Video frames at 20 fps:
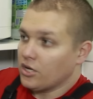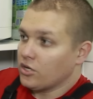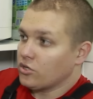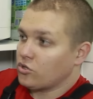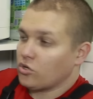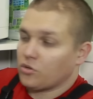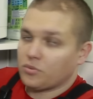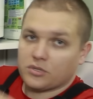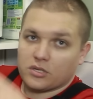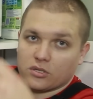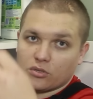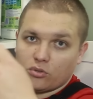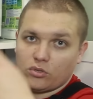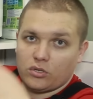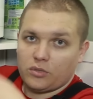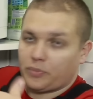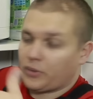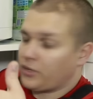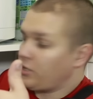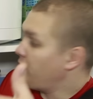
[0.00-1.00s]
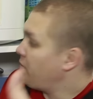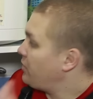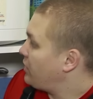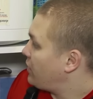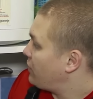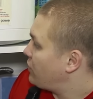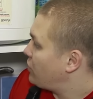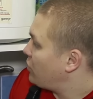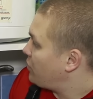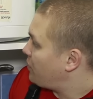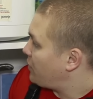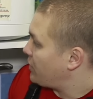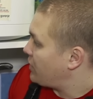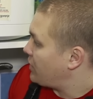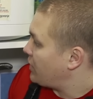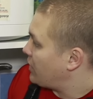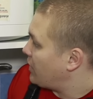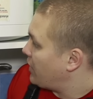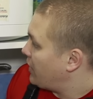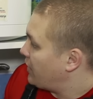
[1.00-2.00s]
собственно, ну и по ним это все
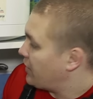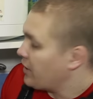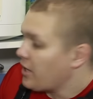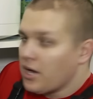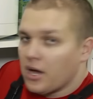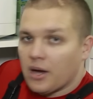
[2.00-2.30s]
протекает.